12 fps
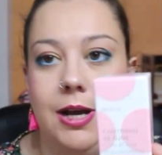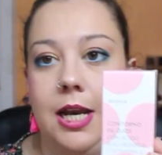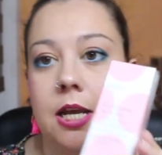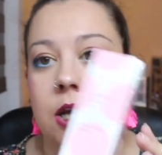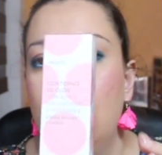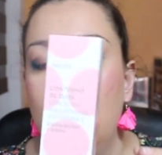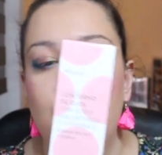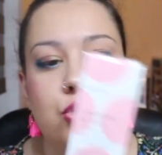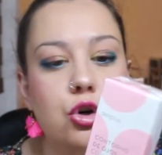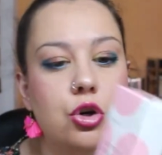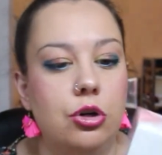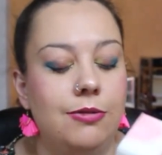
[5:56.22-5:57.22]
vale.
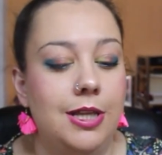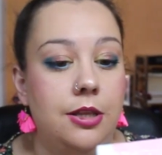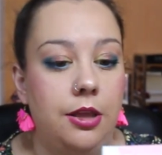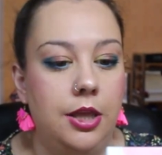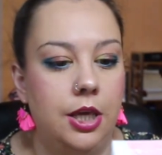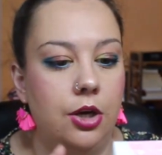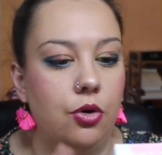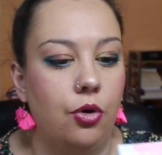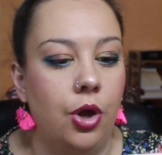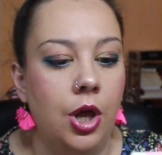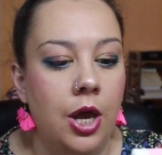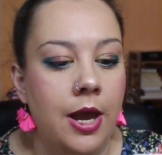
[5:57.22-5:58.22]

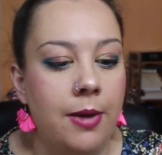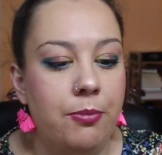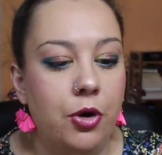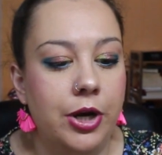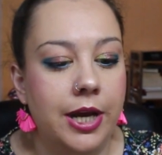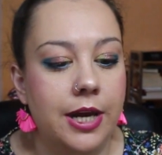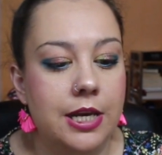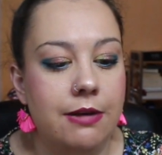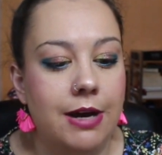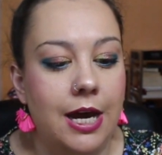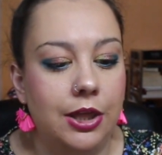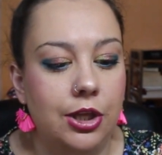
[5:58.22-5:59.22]
1,95. Pone que
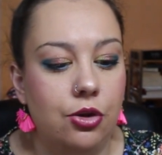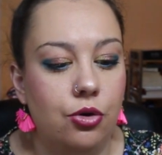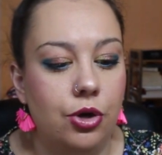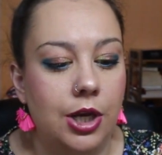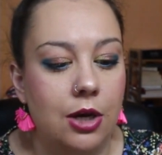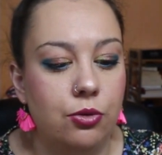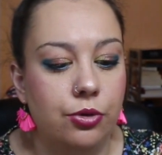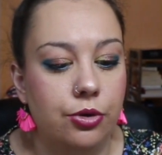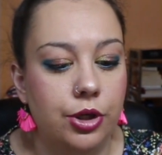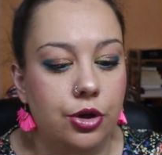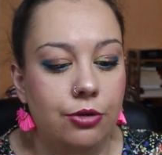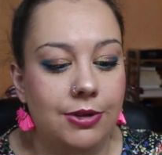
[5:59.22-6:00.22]
lleva ácido
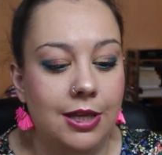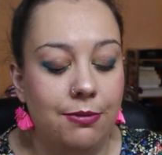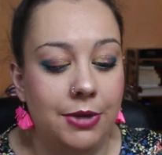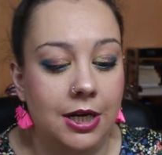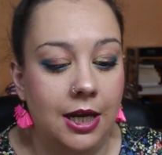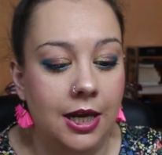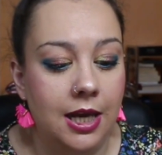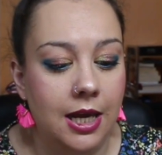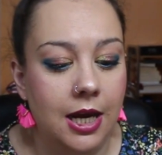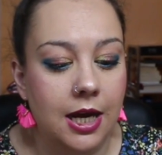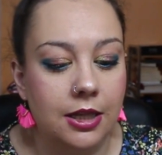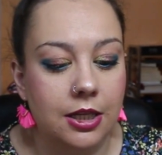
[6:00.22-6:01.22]
hialurónico y vitamina
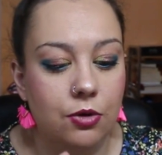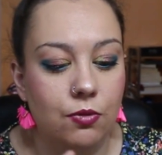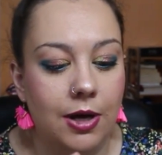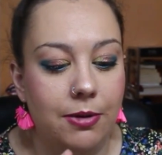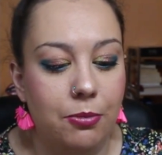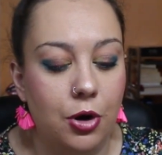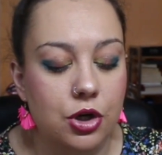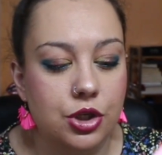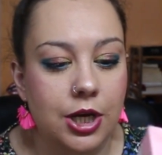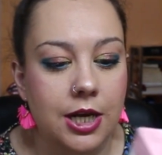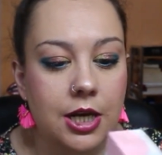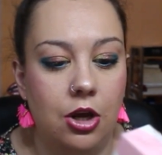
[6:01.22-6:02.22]
E, que atenúa
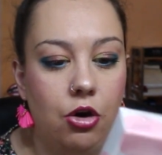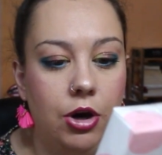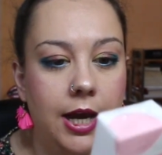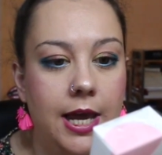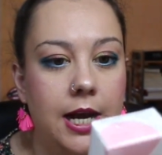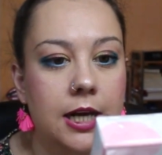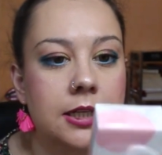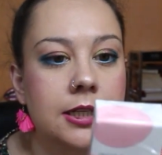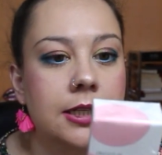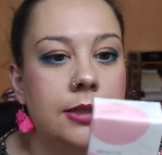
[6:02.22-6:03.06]
bolsas y ojeras.